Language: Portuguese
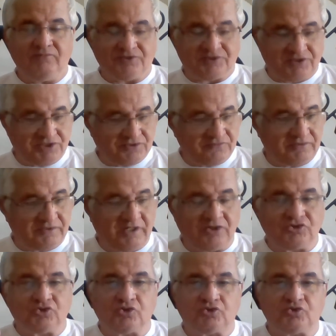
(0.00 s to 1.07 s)
Vocês
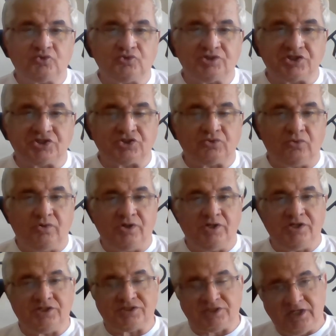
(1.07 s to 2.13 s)
dando suas
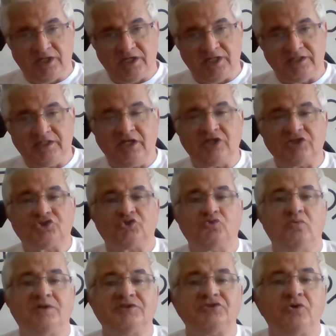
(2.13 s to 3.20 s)
sugestões, dando
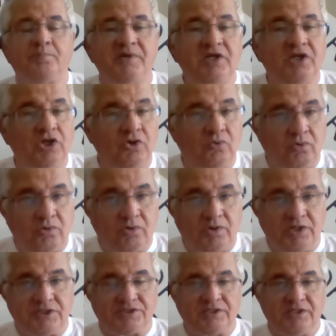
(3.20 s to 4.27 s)
suas
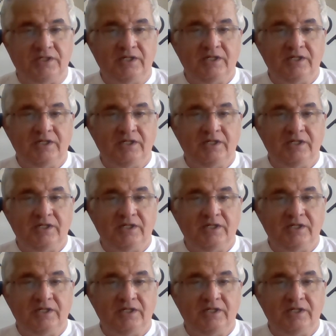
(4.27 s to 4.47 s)
opiniões,